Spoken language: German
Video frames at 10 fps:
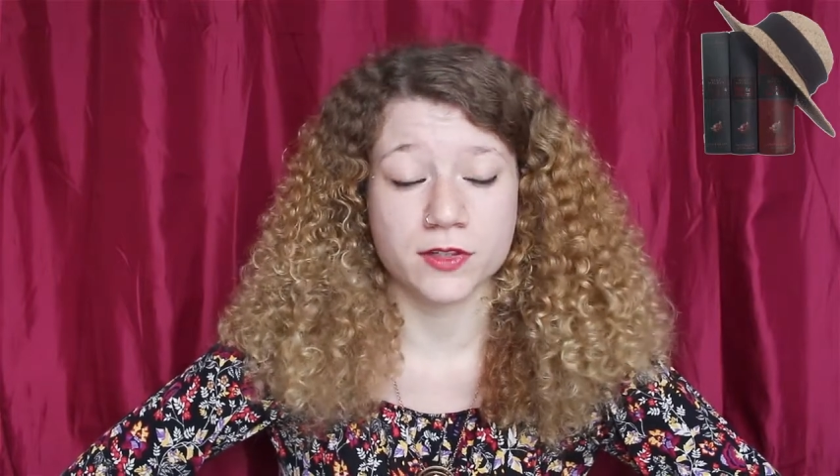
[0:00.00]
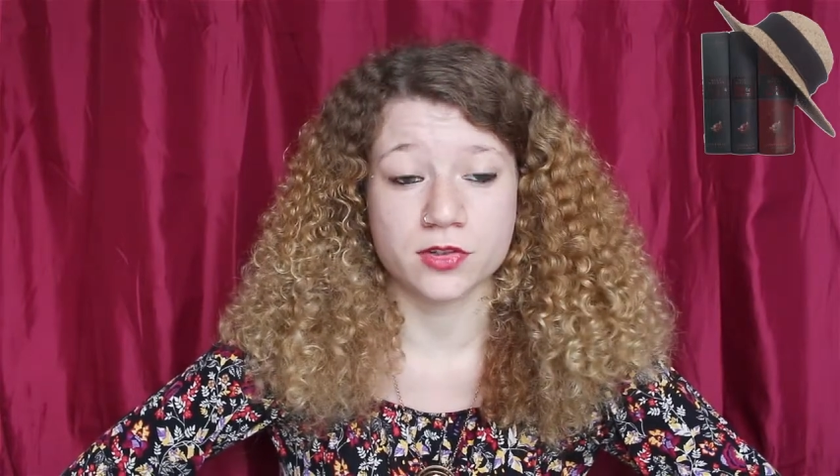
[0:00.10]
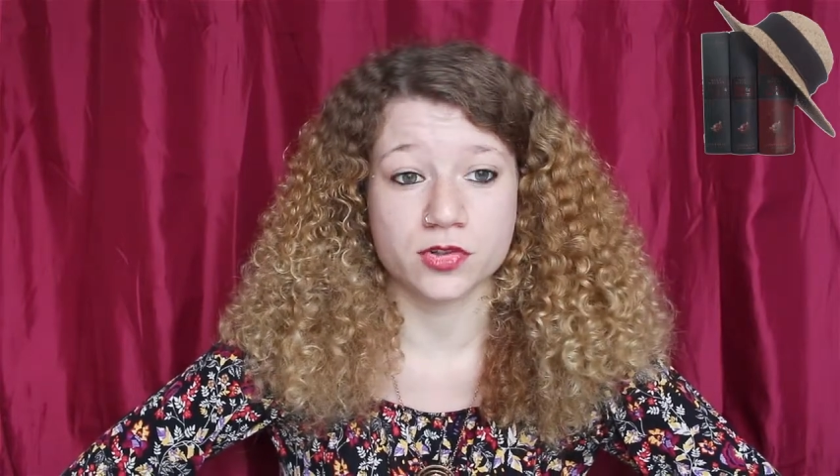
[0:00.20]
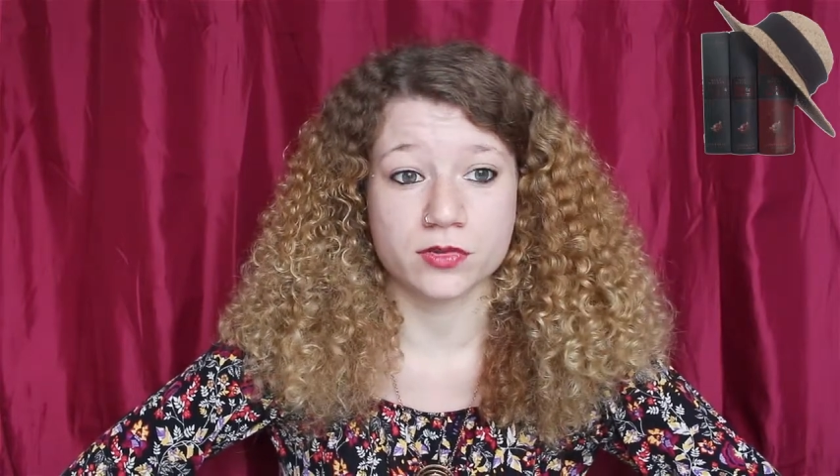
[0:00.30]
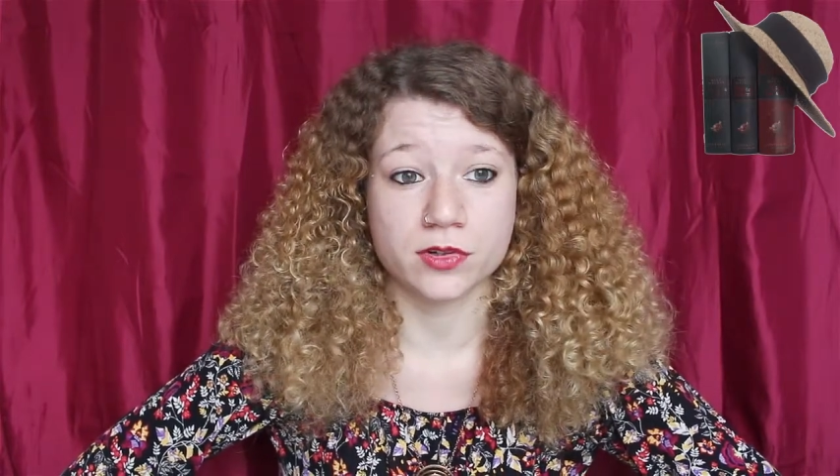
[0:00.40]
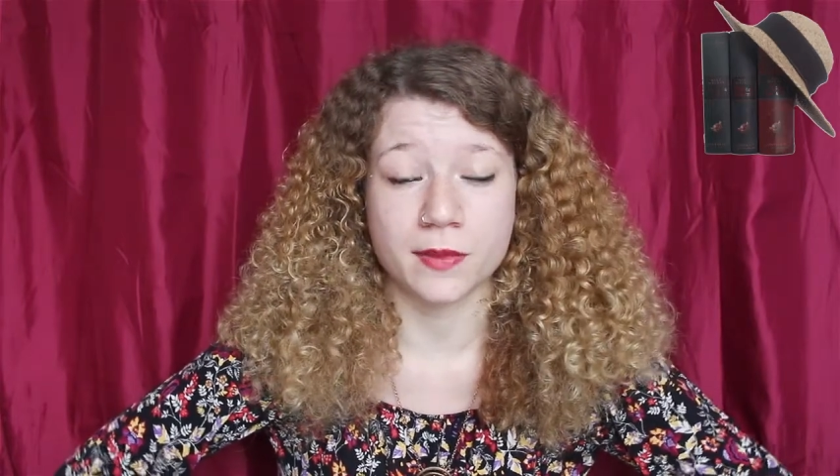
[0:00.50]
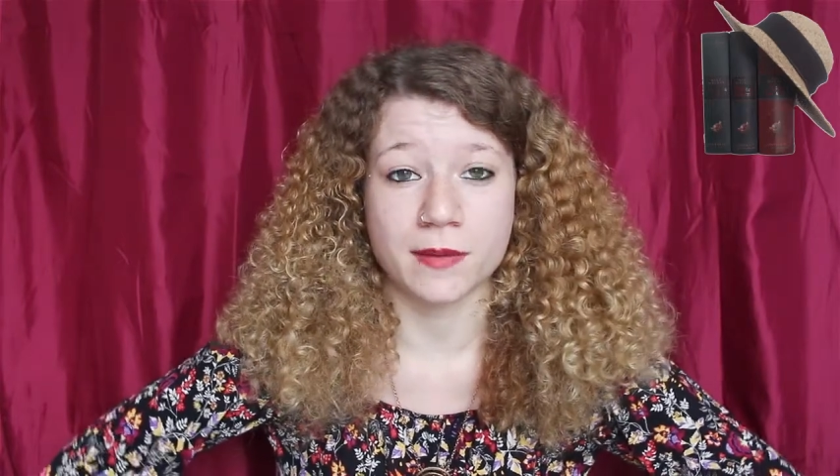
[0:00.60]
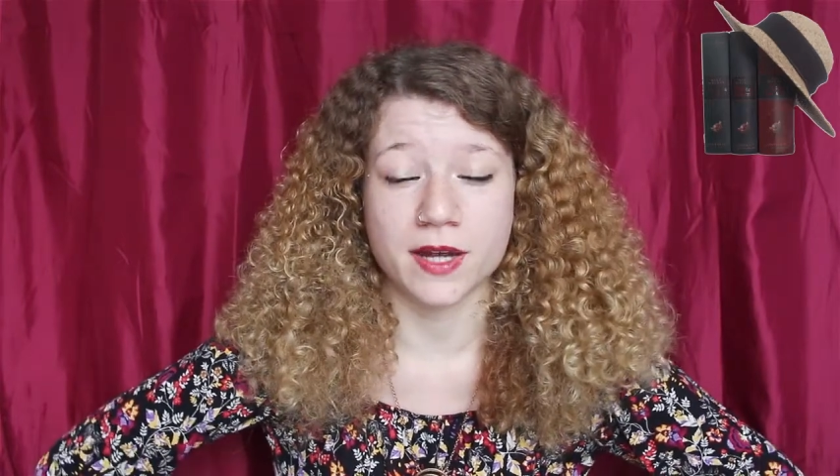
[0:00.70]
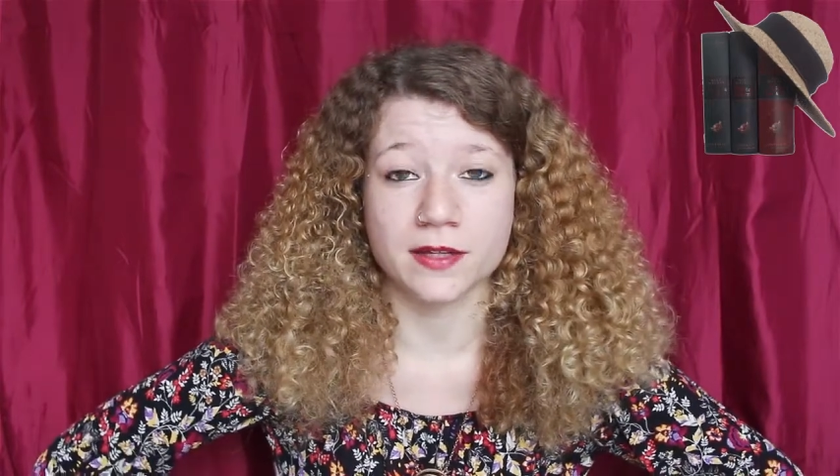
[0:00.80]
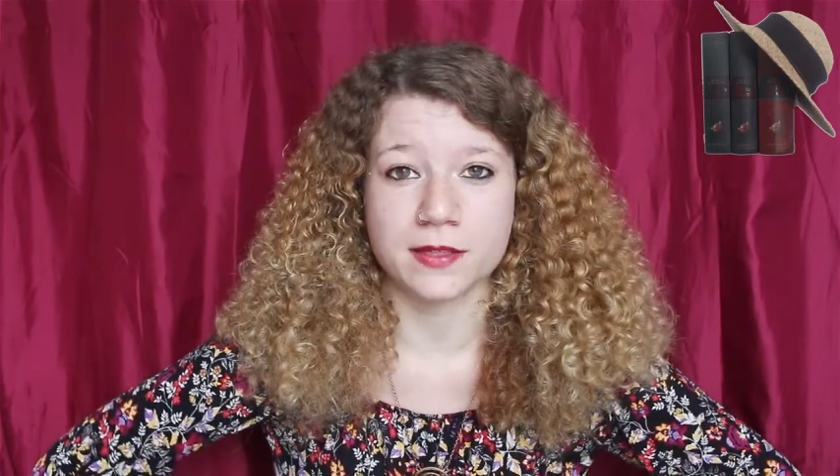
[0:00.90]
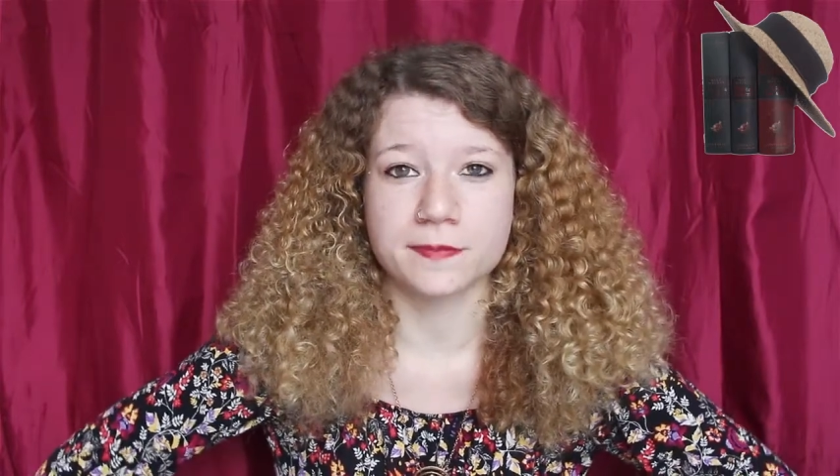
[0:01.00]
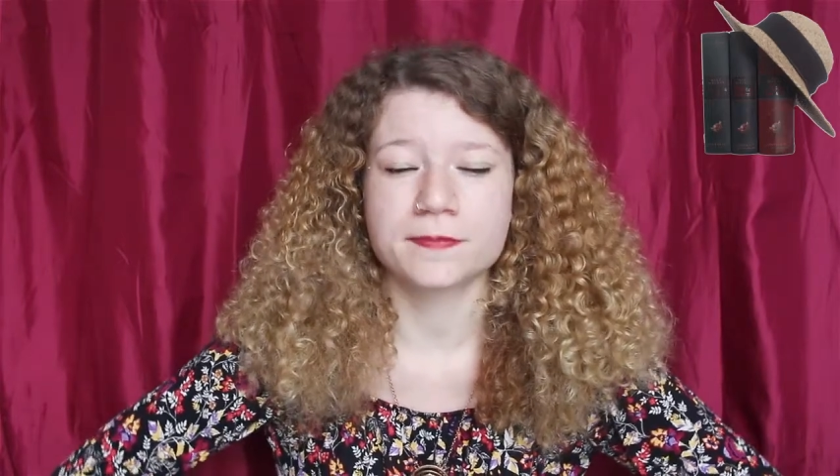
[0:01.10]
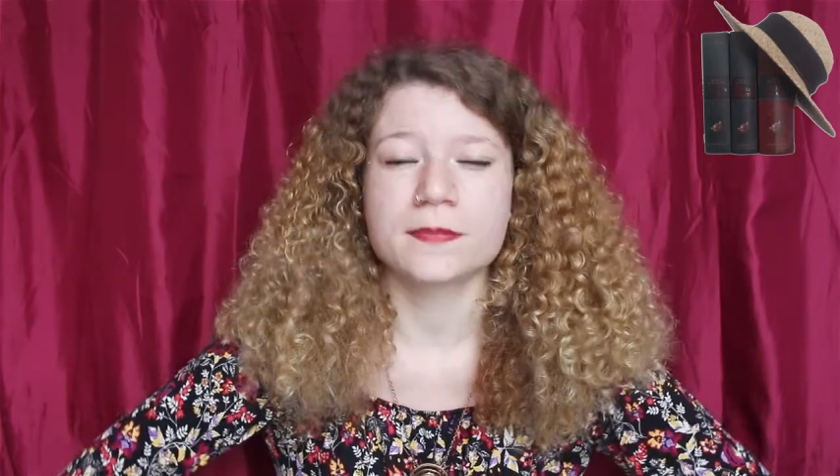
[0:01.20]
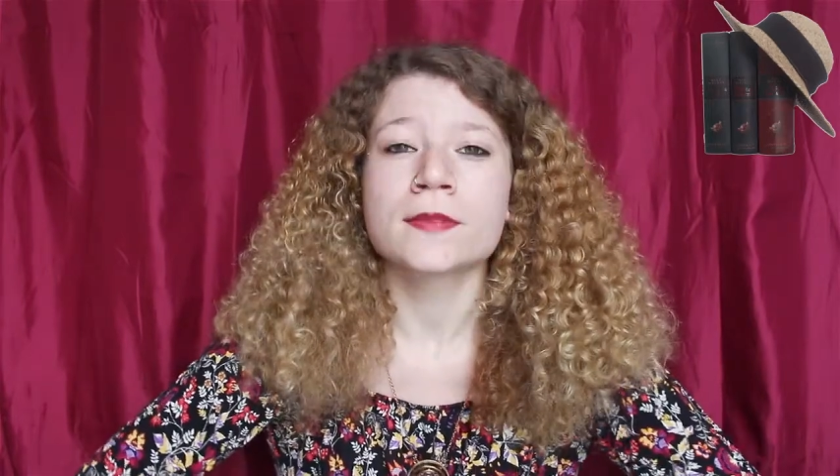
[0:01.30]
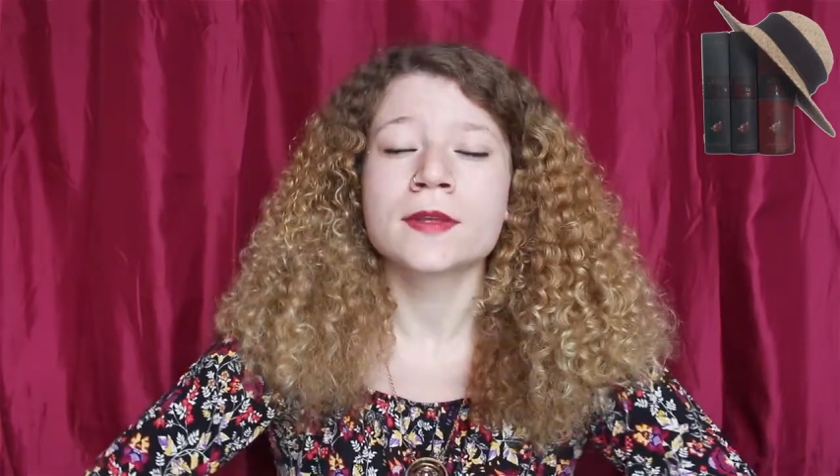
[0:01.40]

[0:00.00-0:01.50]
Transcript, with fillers: Fitnessstudio mehr, meine Lieben.